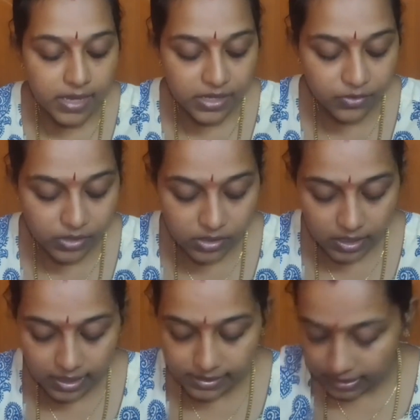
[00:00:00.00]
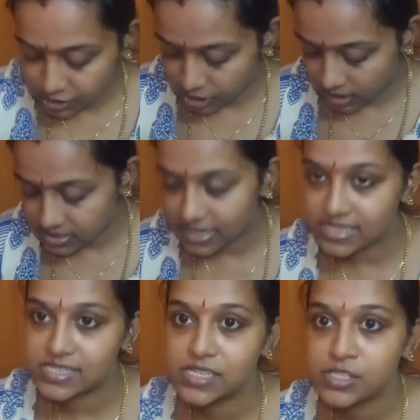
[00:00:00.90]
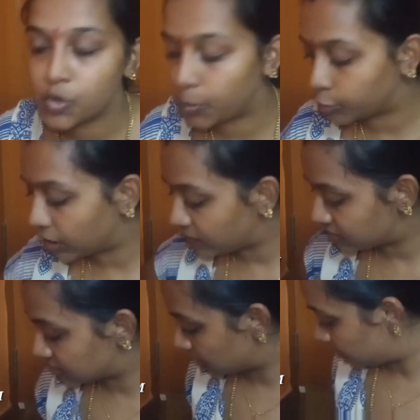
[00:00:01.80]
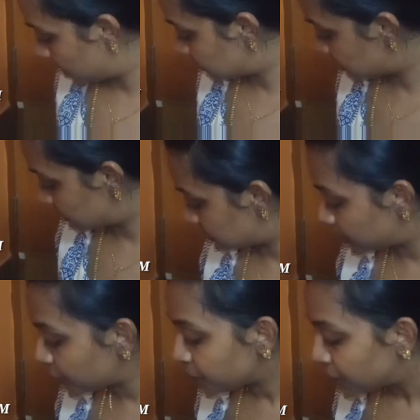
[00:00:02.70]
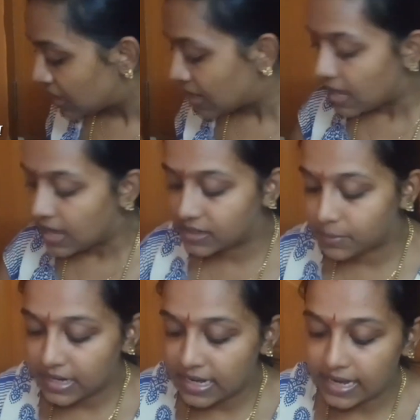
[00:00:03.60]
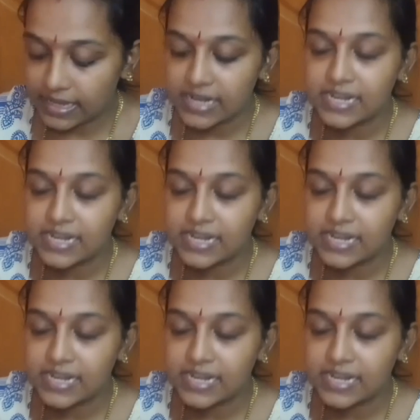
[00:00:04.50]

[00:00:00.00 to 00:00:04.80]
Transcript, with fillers: இது வந்து இருக்கிறதுலே சின்ன சைஸு ஸோ பொரியல் வச்சுக்கிற மாதிரி சைஸு அந்த மாதிரி நினைக்கிறேன்